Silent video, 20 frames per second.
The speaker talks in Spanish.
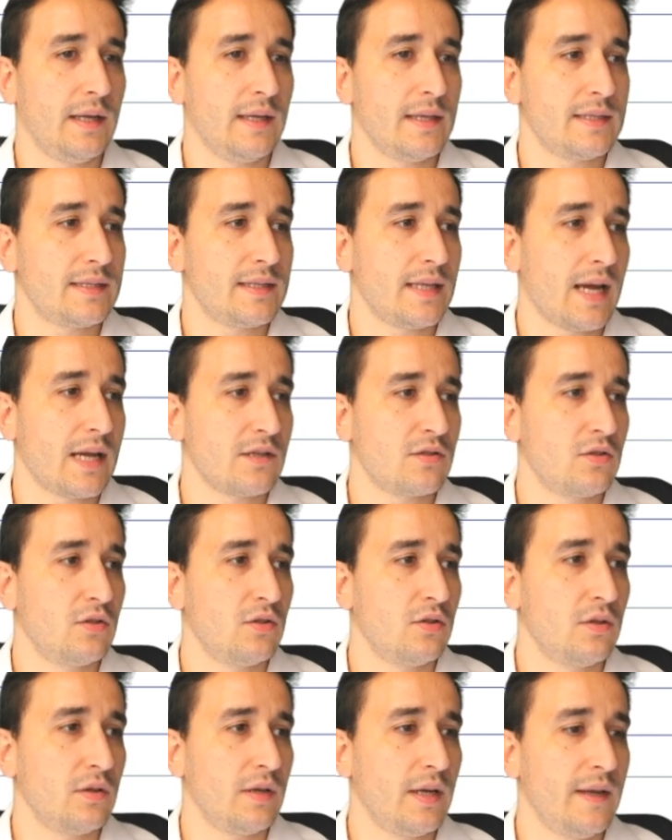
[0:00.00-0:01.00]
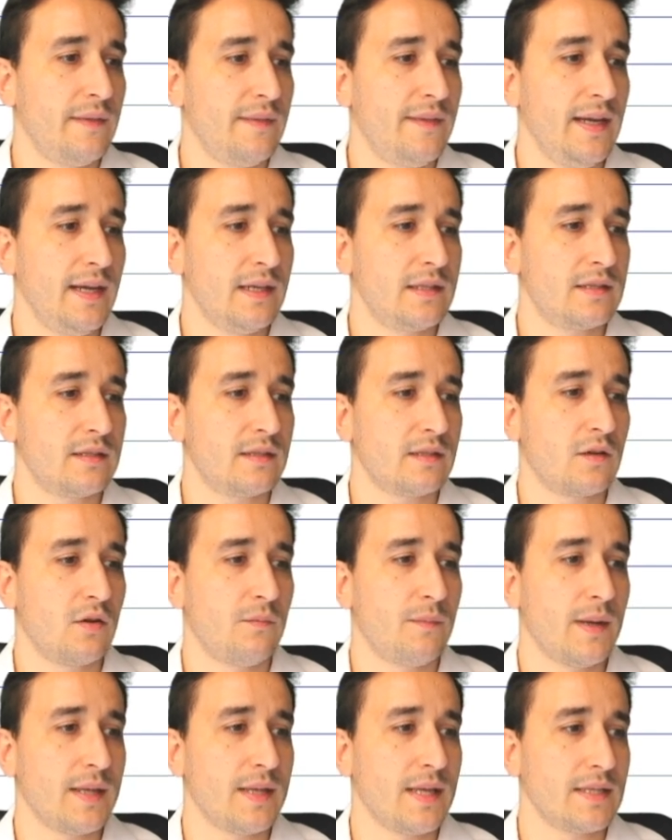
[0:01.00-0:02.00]
en este caso, Drinks,
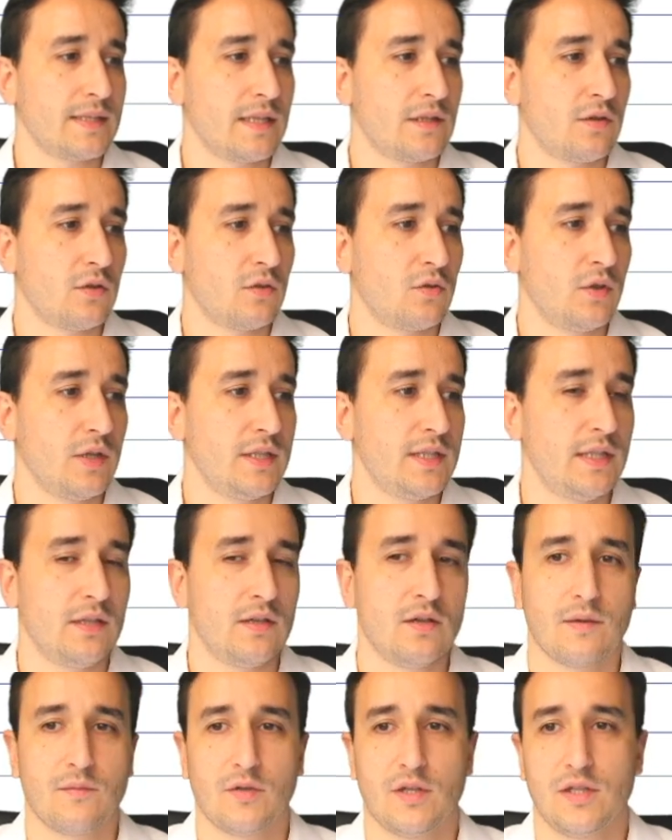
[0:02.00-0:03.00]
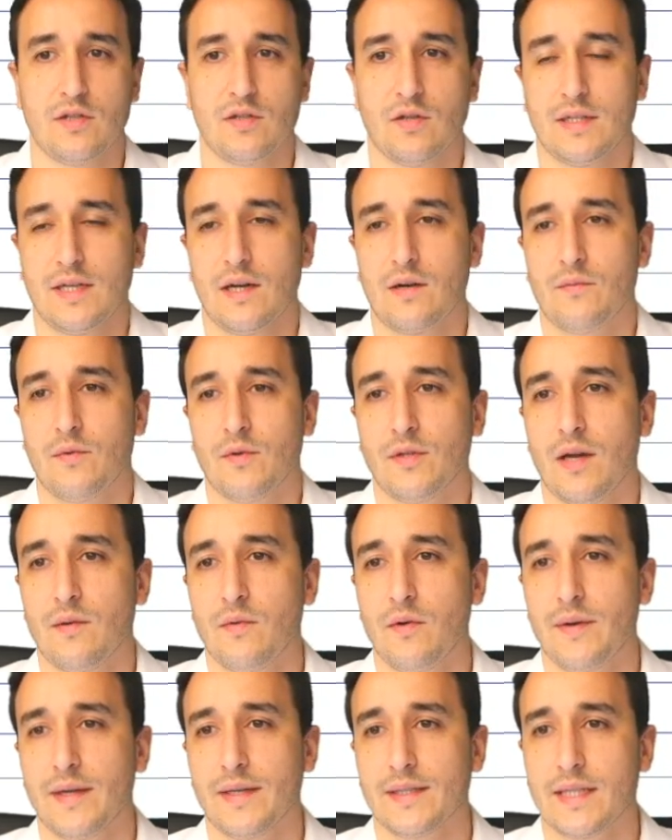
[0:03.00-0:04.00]
compañía del sector turístico, que hemos dicho que se ha comportado
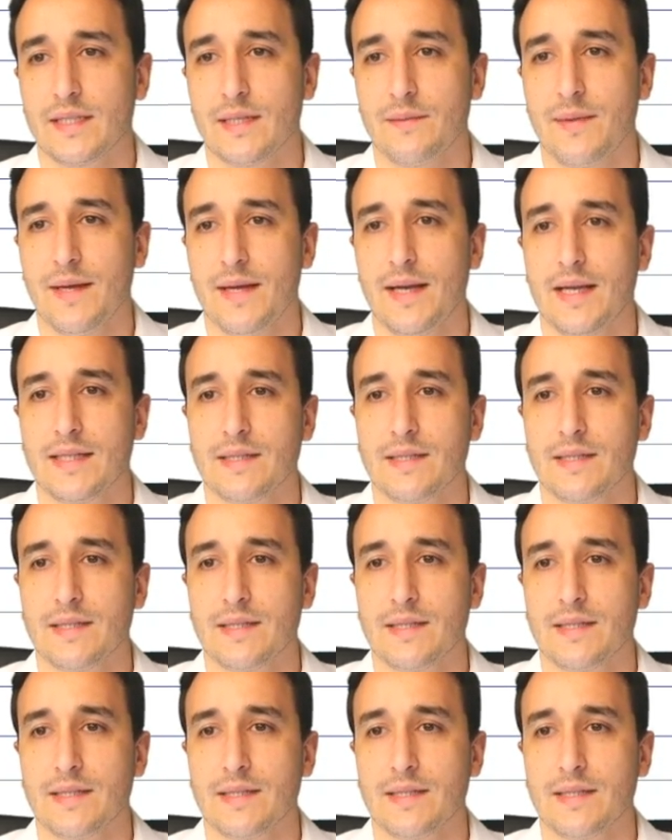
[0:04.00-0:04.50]
muy bien esta semana.